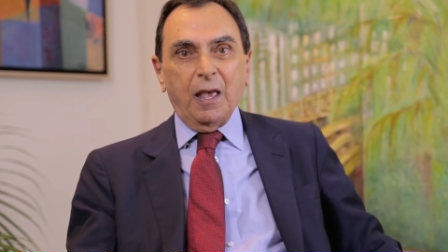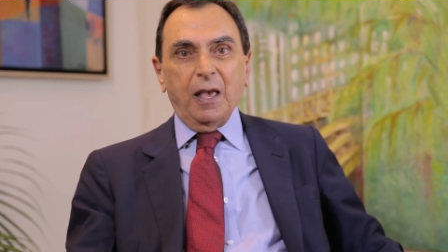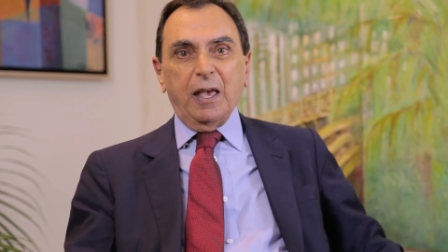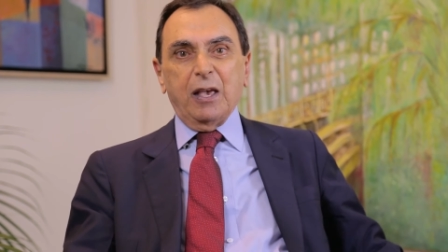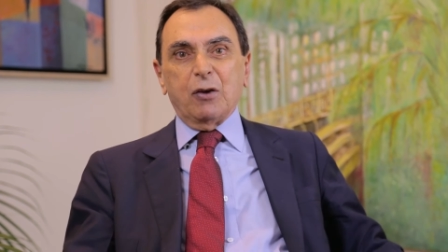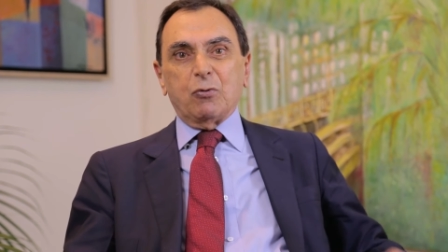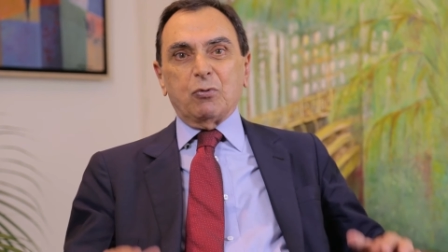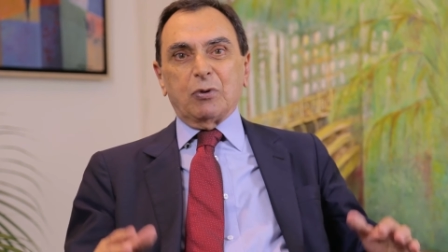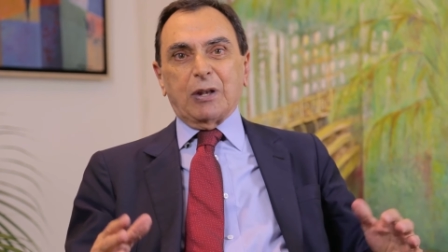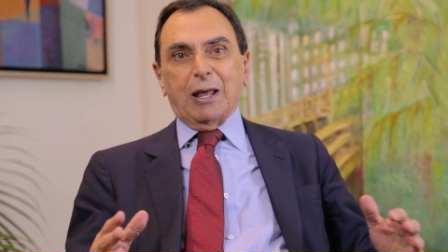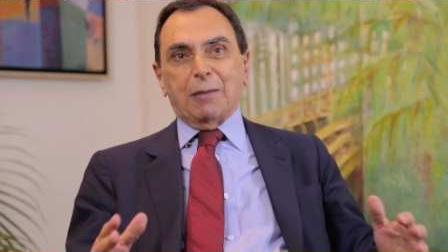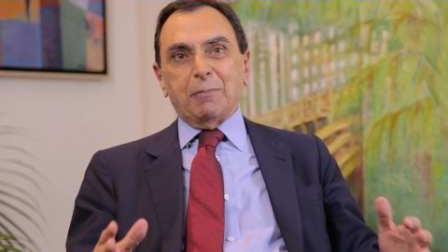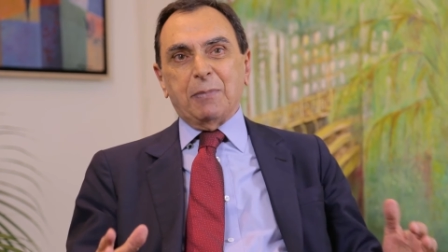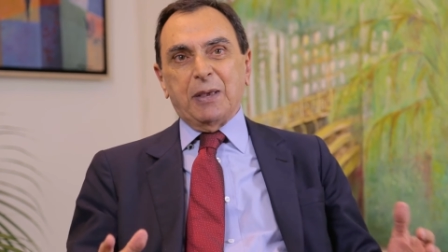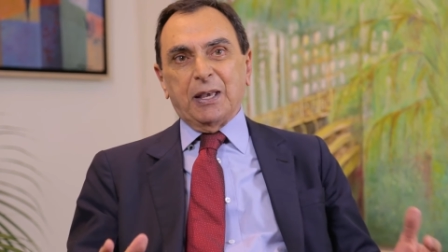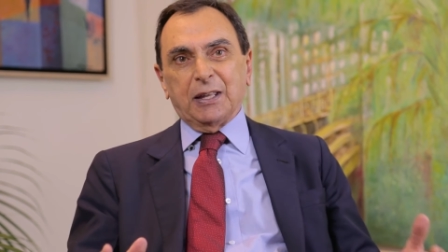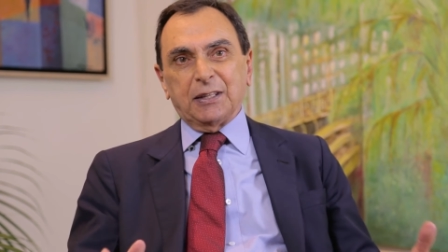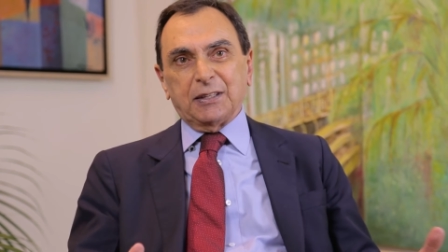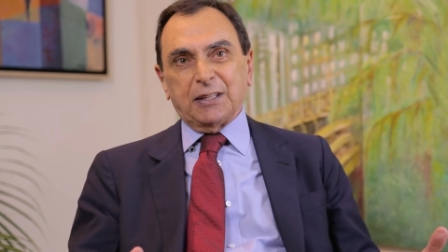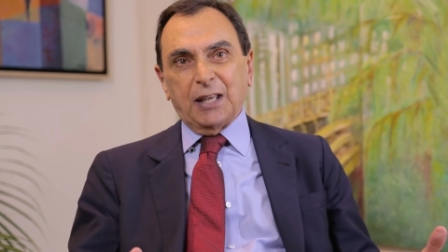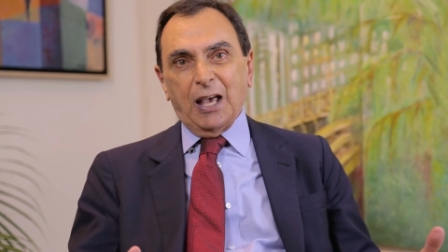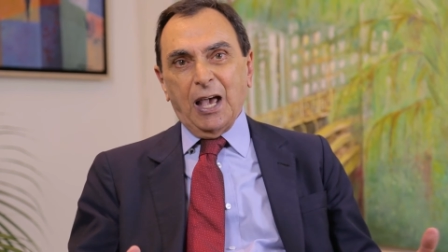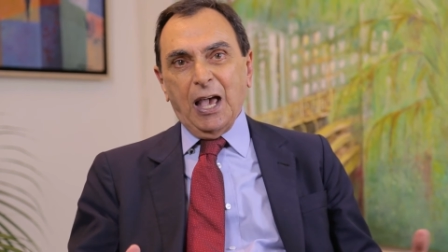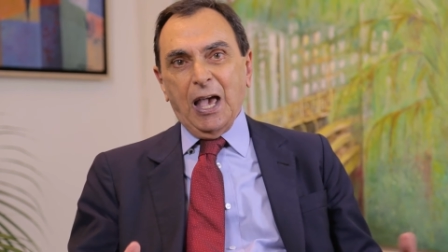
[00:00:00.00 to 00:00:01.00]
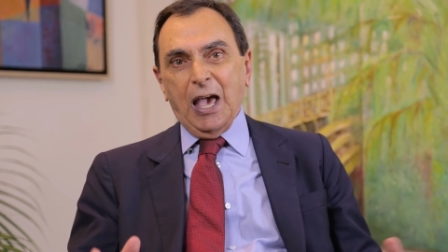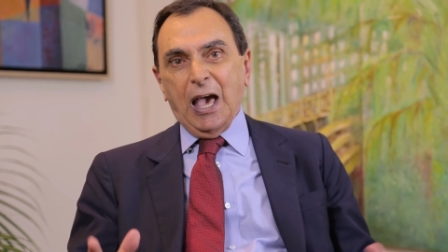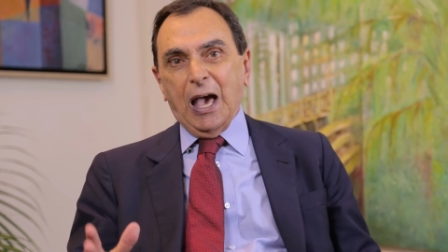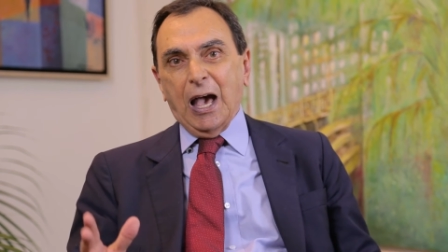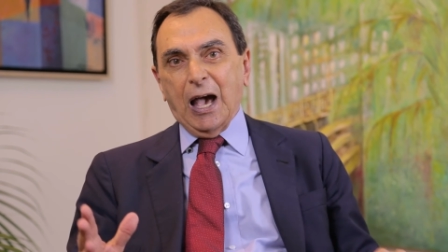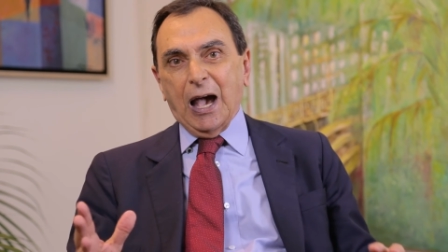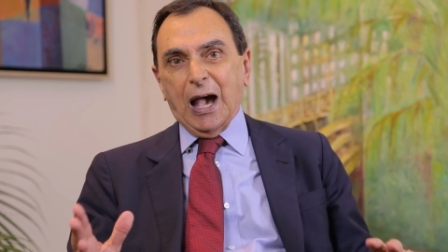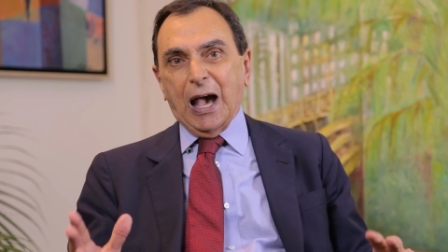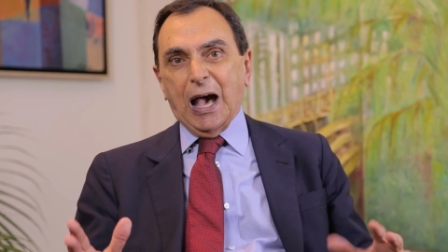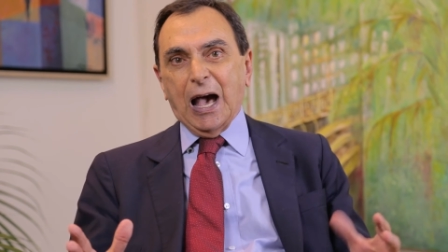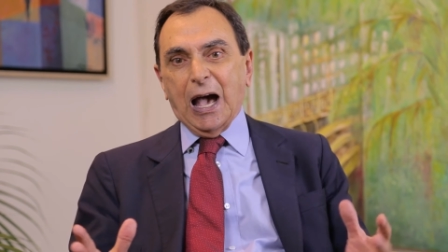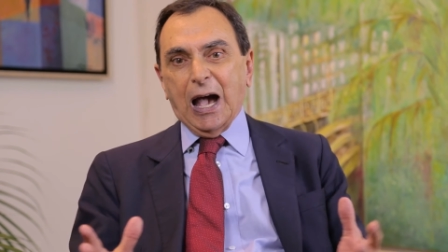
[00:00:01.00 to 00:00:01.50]
regulamenta
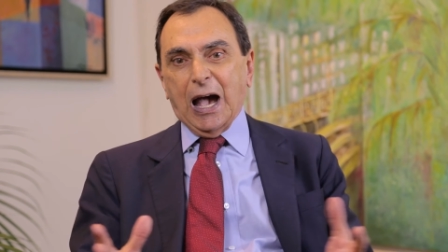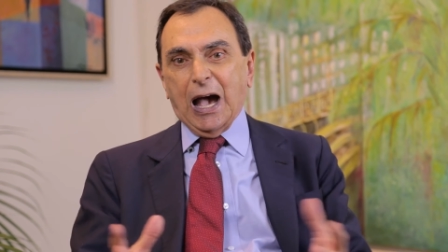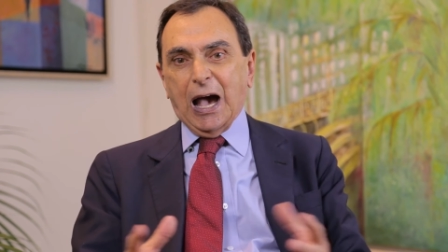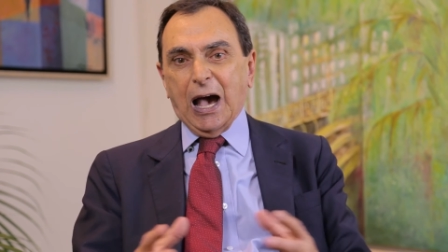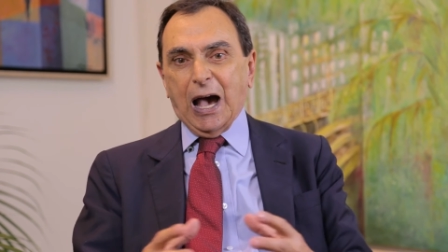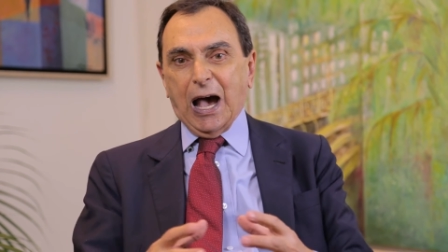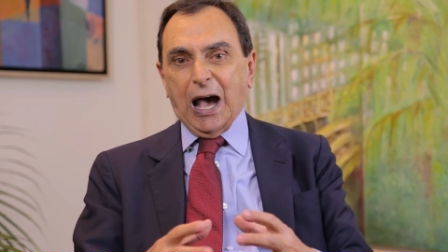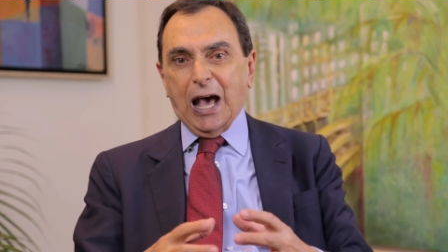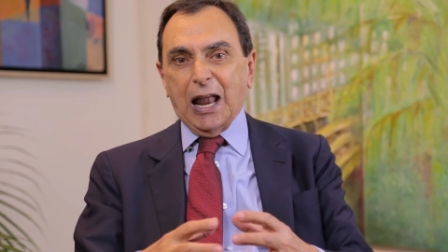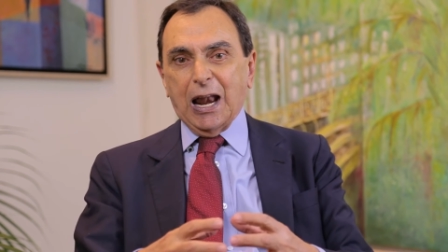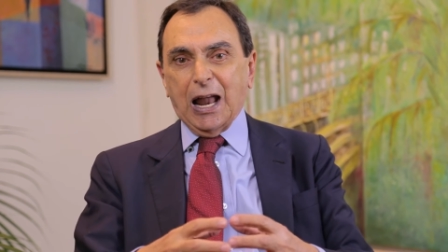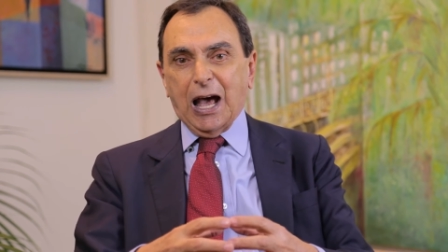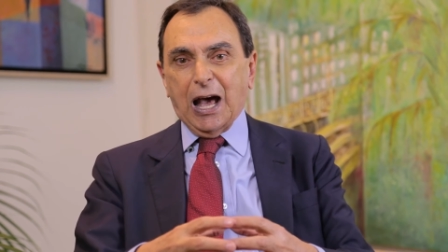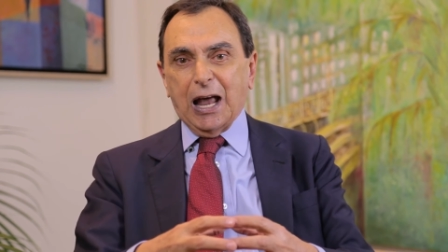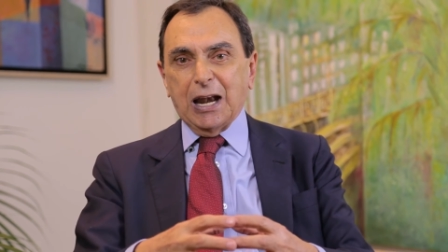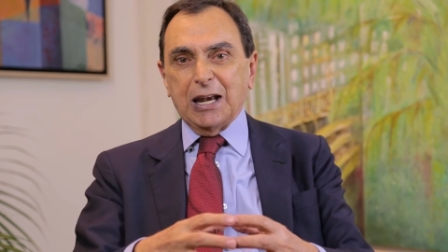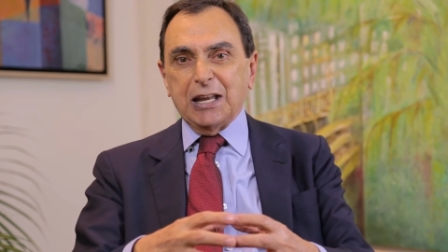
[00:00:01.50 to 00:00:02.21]
a, a,